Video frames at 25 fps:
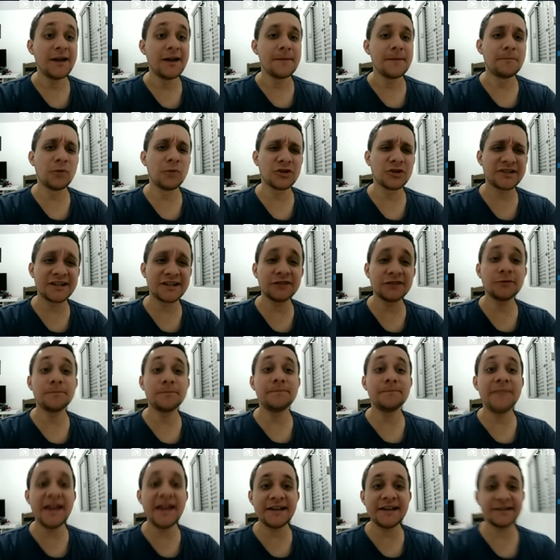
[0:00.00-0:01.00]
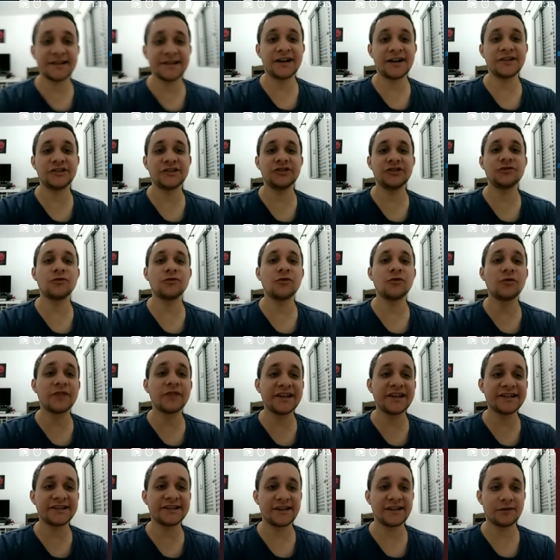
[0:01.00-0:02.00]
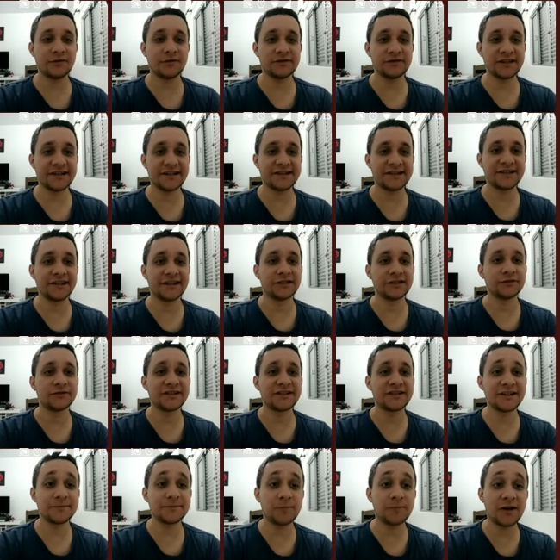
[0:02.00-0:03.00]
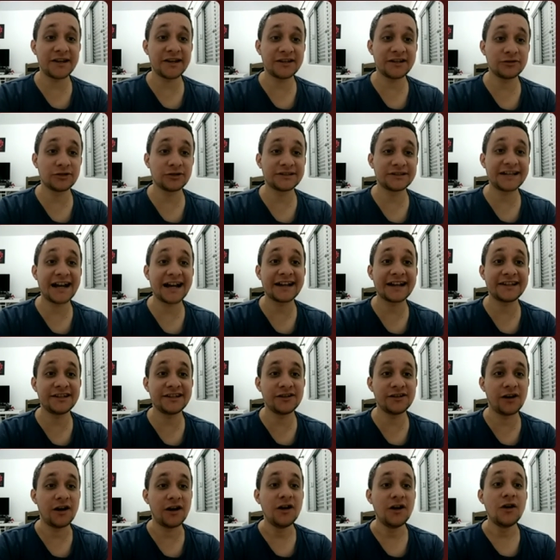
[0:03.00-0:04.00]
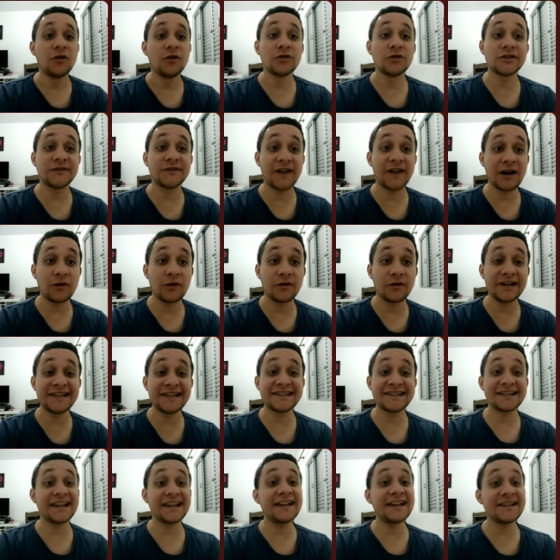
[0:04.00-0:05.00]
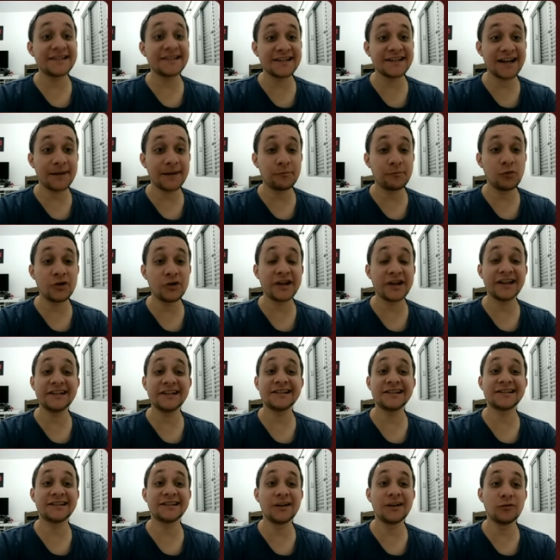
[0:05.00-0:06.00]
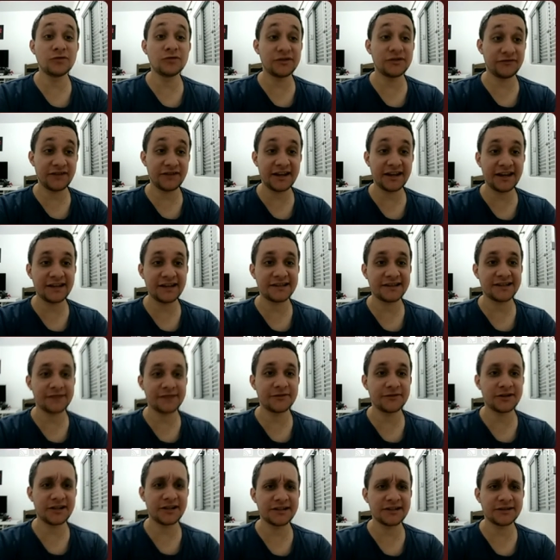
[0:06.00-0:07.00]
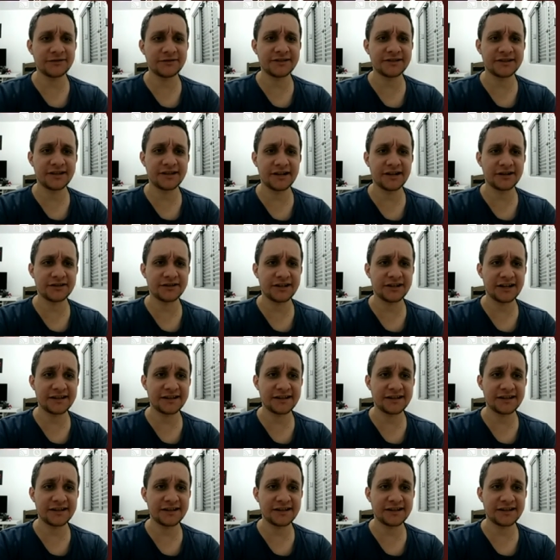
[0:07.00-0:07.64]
Mostrando bem certinho o que está acontecendo Vocês podem notar aqui ó, os vagões em Singapura estão diferentes Tá vendo que eles estão estranhos?